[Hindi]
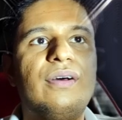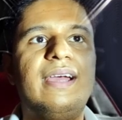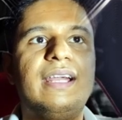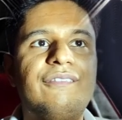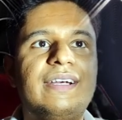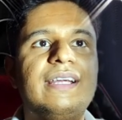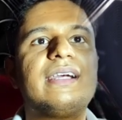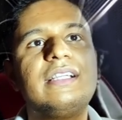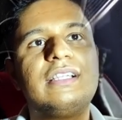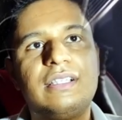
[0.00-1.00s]
एनवीडिया
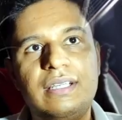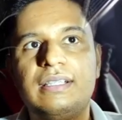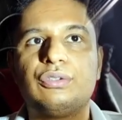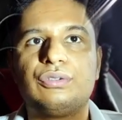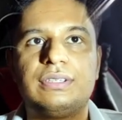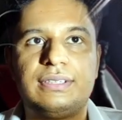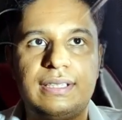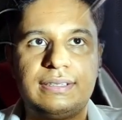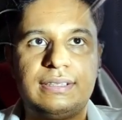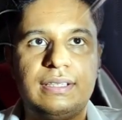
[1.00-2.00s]
की थ्री
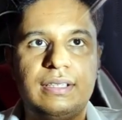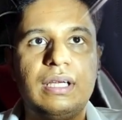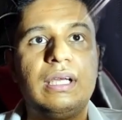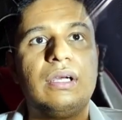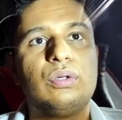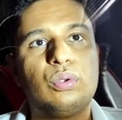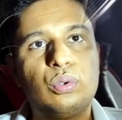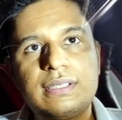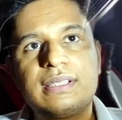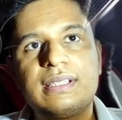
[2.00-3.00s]
सीरीज हो
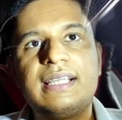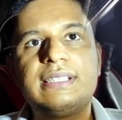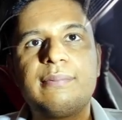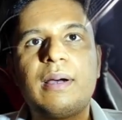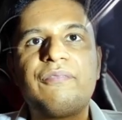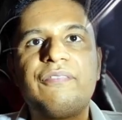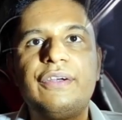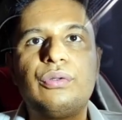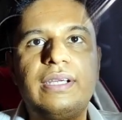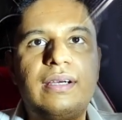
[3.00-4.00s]
सकता है जब आप वीडियो
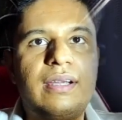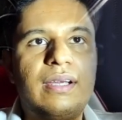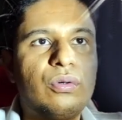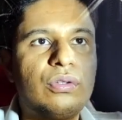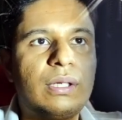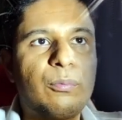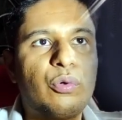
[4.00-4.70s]
देख रहे हो तब कोई